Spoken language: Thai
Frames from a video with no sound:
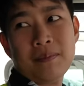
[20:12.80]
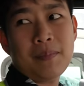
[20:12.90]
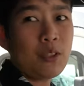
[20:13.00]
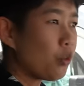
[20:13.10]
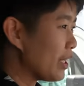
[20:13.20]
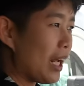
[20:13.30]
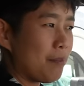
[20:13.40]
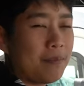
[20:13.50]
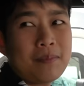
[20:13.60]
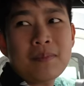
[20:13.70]
มีทุกระดับ
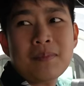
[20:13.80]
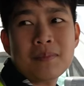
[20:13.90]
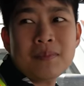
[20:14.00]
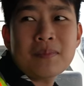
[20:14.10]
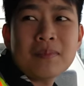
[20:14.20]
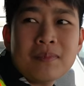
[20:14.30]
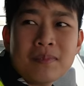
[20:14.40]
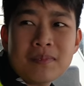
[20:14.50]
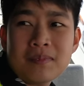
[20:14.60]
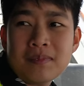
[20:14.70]
อ๋อแล้ว
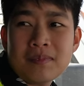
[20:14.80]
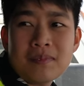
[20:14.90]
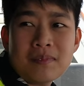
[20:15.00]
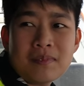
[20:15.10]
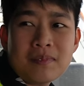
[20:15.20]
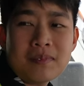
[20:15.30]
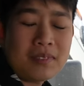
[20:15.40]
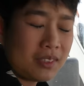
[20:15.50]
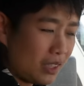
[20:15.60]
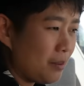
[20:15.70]
ของนิกเสีย สี่พัน
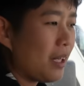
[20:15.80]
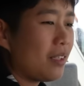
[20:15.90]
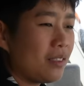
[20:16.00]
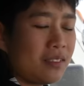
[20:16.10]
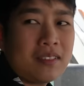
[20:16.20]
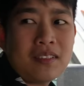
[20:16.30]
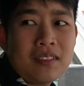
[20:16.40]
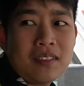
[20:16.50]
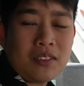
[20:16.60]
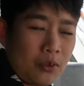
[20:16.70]
นี่คือว่าเสีย
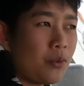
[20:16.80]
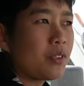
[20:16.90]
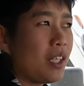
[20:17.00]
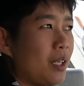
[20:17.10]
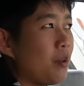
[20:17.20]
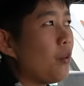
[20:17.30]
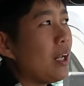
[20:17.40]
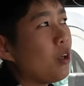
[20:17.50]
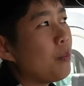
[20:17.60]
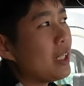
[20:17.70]
ถูกถูกใช่เพราะว่า
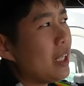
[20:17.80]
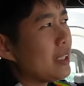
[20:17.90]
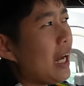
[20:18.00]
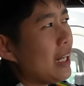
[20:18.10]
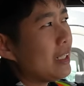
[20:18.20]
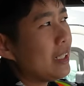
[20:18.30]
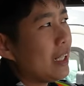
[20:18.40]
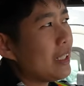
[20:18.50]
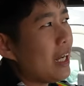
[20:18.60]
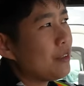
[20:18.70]
เรามาเรียนย่านนี้ไง
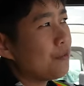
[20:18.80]
ย่าน